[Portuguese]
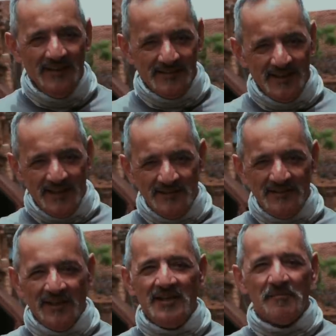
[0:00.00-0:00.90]

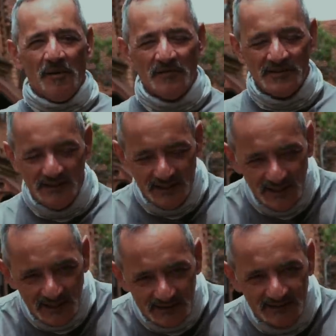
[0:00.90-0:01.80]
Sentadinha ali para ver se
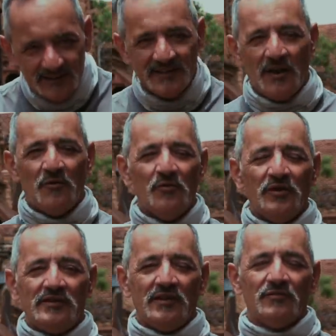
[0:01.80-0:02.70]
cansa, se tá ruim,
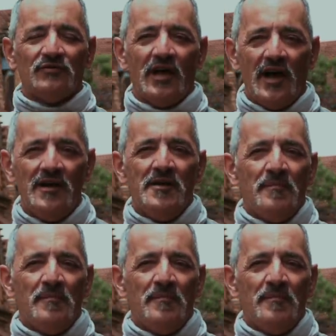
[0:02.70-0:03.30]
se não tá,